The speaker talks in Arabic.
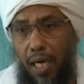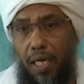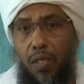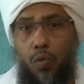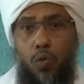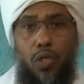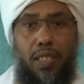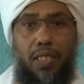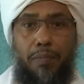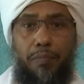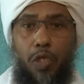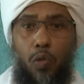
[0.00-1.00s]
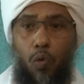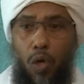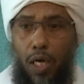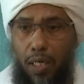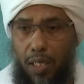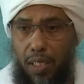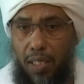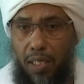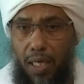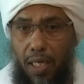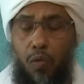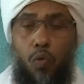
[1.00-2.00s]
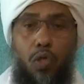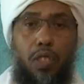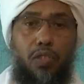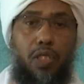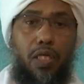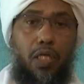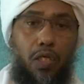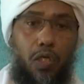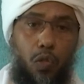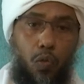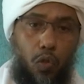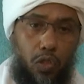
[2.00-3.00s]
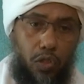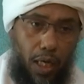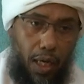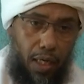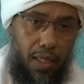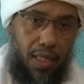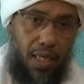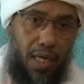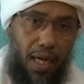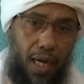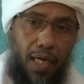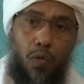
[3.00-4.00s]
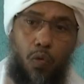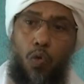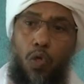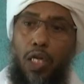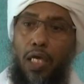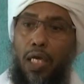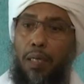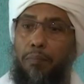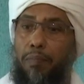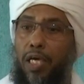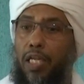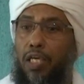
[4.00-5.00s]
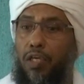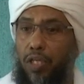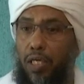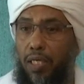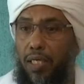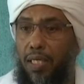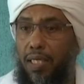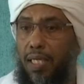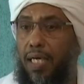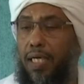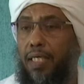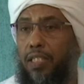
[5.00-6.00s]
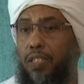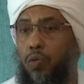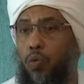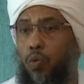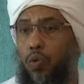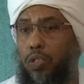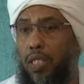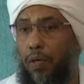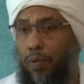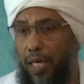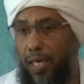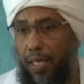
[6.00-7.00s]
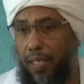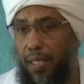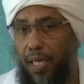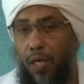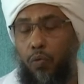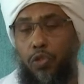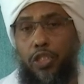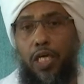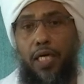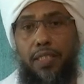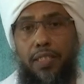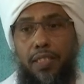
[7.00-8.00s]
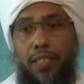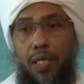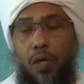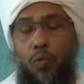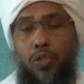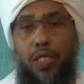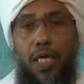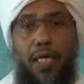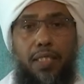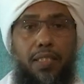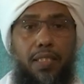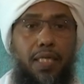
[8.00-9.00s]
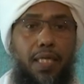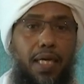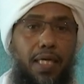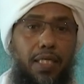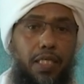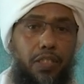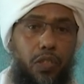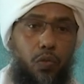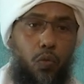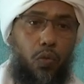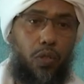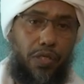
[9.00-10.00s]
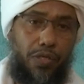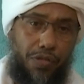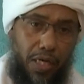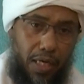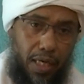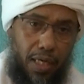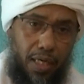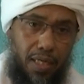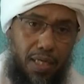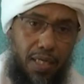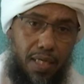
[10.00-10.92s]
عن كل دم يراق عن كل طريق يقطع عن كل مريض لا يجد دواء أو جائع, أو جائع لا يجد غذاء